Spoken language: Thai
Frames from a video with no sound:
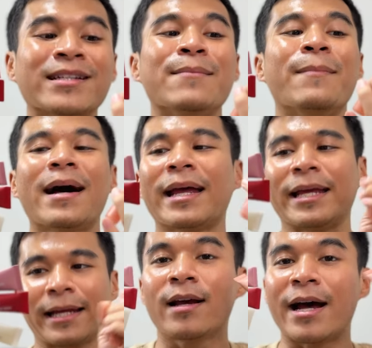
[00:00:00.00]
สีใหม่
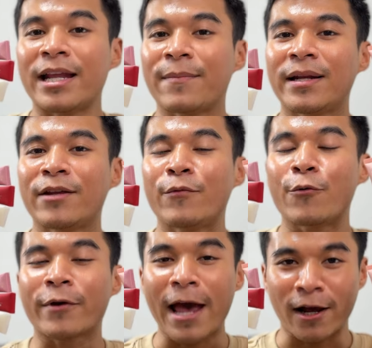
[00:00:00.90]
อันนี้เป็นรีวิว
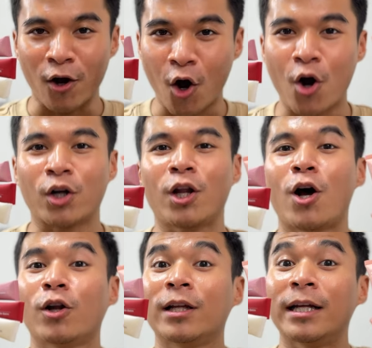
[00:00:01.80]
แกะของลอ
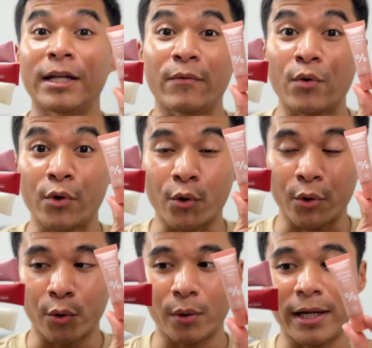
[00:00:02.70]
งเลยรีวิวโน
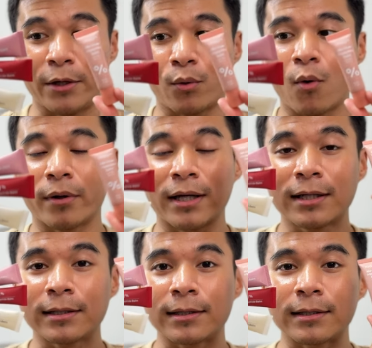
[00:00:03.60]
โนเลททุกคนก็
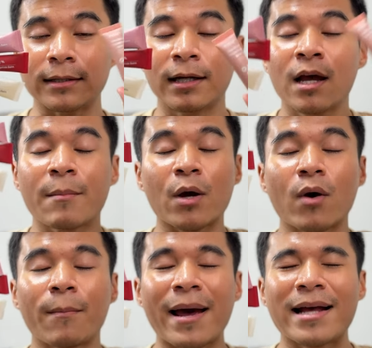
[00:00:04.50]
คือไม่
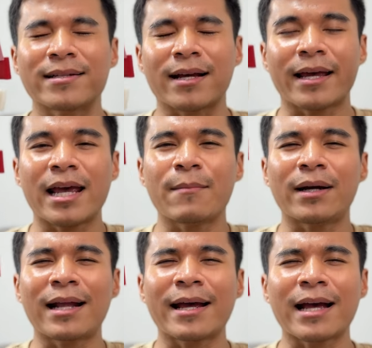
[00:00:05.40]
ว่าแบรนด์จะเคลม
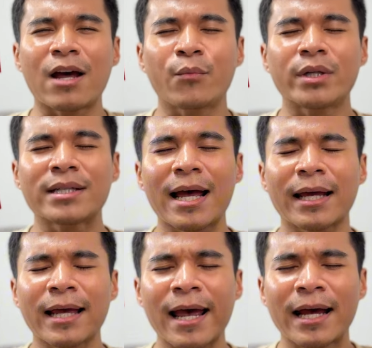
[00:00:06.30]
อะไรงานวิจัย
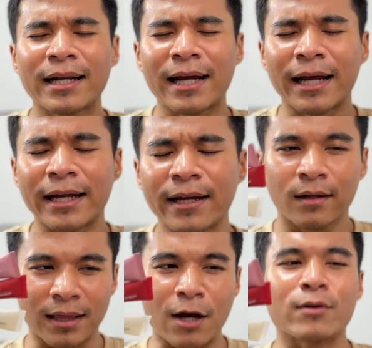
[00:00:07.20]
แค่ไหน
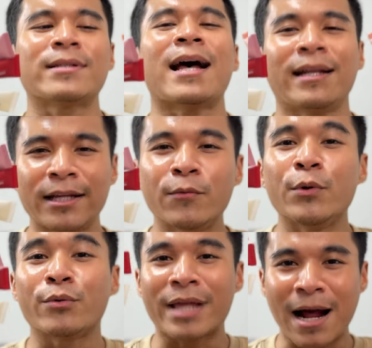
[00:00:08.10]
เราจะรีวิ
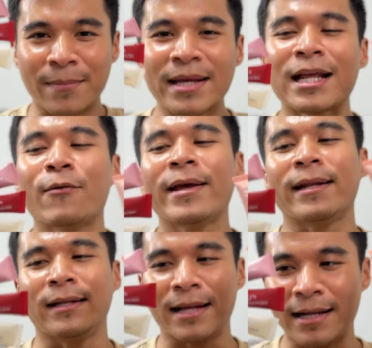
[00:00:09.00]
วตามที่เราเห็
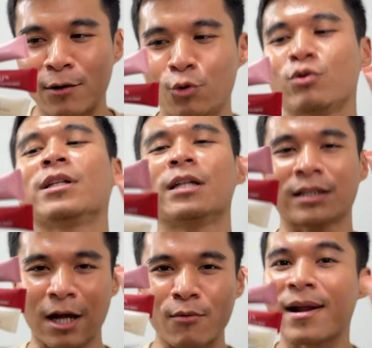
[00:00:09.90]
นและเรารู้สึก
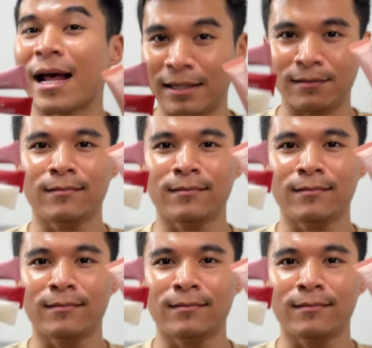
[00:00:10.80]
เท่านั้น